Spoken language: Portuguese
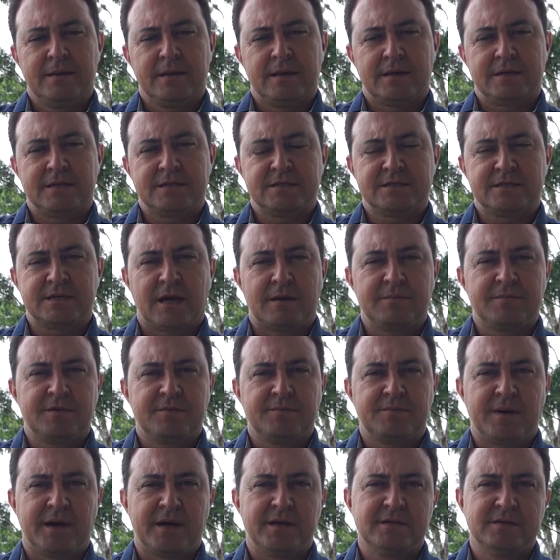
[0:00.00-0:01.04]
A gente sabe que
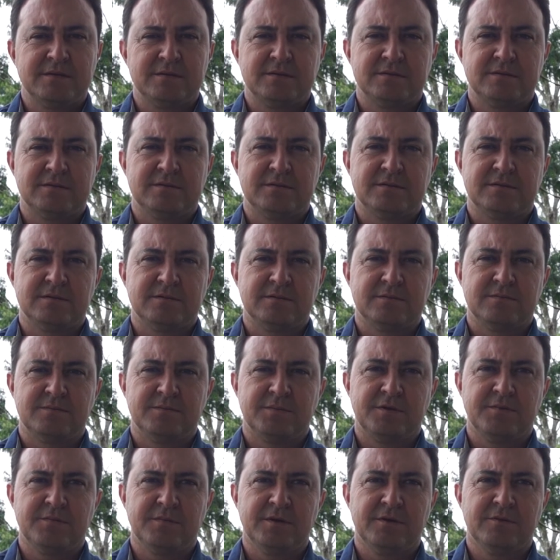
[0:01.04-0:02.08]
países
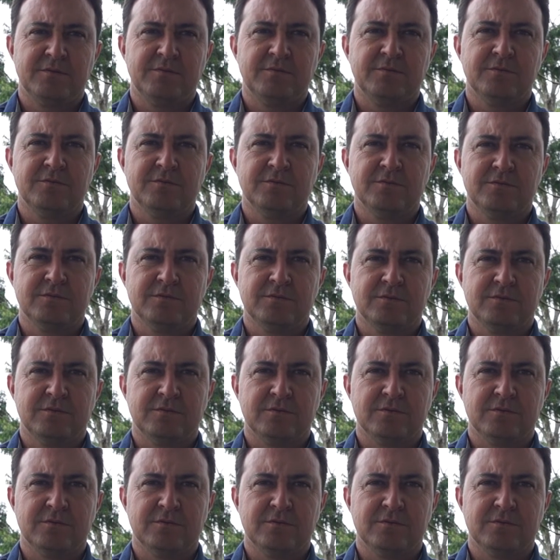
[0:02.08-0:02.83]
primeiro mundo,